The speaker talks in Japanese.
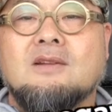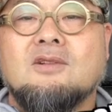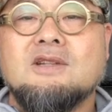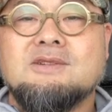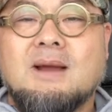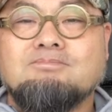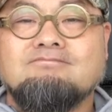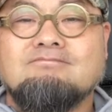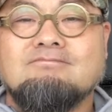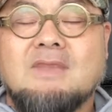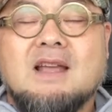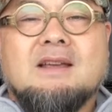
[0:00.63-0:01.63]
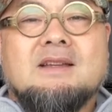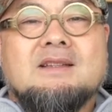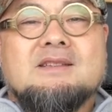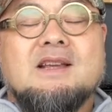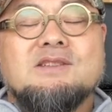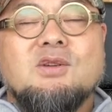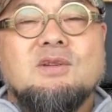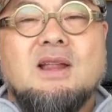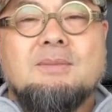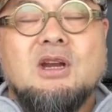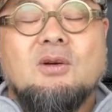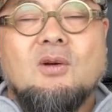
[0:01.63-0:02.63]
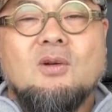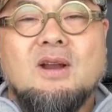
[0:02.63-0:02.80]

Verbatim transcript: こんにちは社長のための